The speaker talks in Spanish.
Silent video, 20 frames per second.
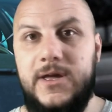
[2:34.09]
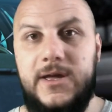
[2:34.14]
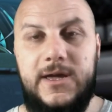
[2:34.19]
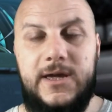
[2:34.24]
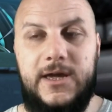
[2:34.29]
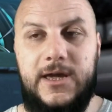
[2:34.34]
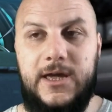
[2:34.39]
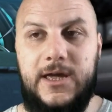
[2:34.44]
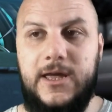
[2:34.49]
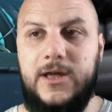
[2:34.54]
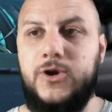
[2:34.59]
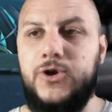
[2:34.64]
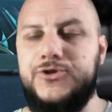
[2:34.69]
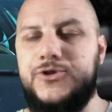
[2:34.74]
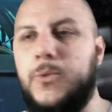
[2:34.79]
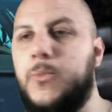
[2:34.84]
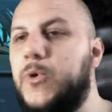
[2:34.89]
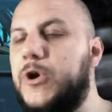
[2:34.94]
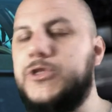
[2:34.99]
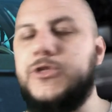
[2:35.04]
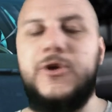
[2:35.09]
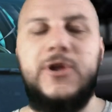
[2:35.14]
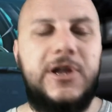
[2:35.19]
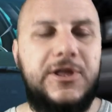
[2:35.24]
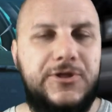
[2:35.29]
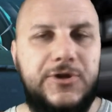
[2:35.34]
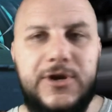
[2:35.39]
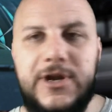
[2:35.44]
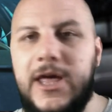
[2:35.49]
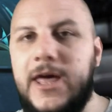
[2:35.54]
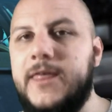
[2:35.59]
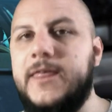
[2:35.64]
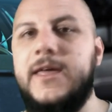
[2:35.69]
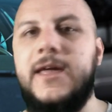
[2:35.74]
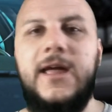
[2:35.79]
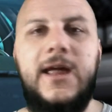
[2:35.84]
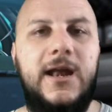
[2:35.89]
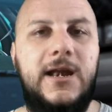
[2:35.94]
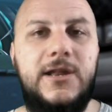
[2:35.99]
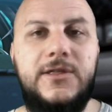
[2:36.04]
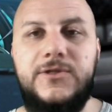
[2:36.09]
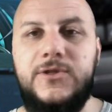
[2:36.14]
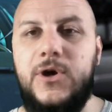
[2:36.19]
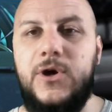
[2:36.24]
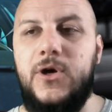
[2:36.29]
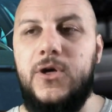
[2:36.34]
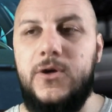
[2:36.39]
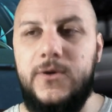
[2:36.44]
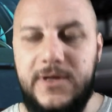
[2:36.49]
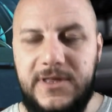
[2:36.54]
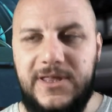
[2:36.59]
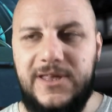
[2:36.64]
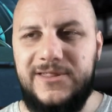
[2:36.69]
Eh, cuenta un poquito de la historia de él y todo, ¿viste?